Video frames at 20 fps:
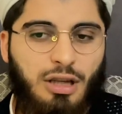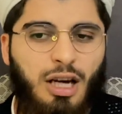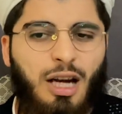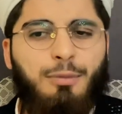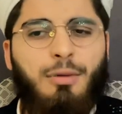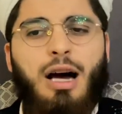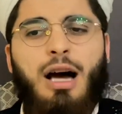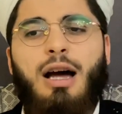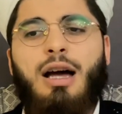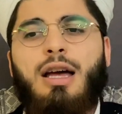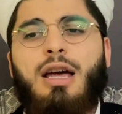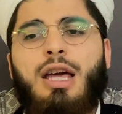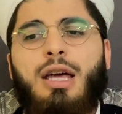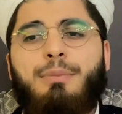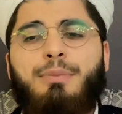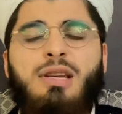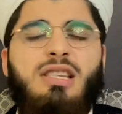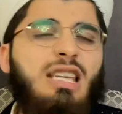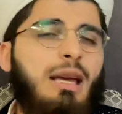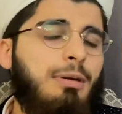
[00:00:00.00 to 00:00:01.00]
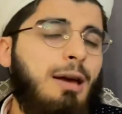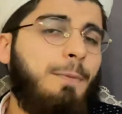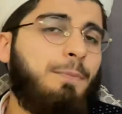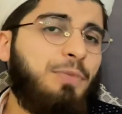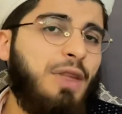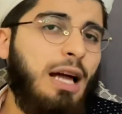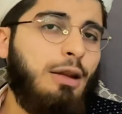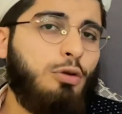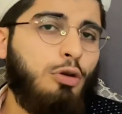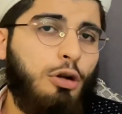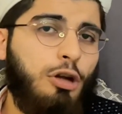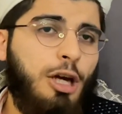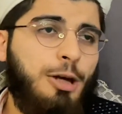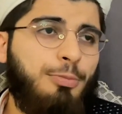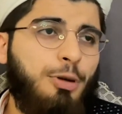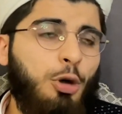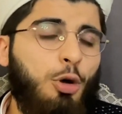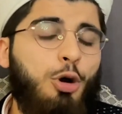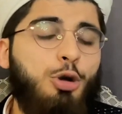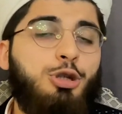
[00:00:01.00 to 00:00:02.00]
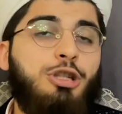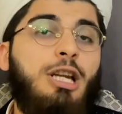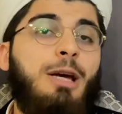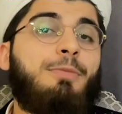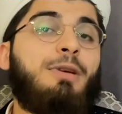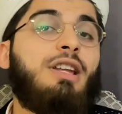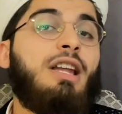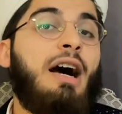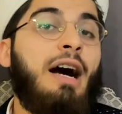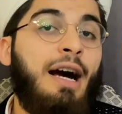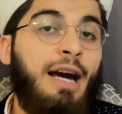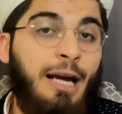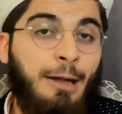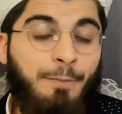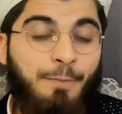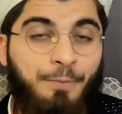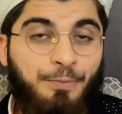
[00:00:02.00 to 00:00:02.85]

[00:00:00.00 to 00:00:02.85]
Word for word: Ama bir sebepten dolayı bir özre binaen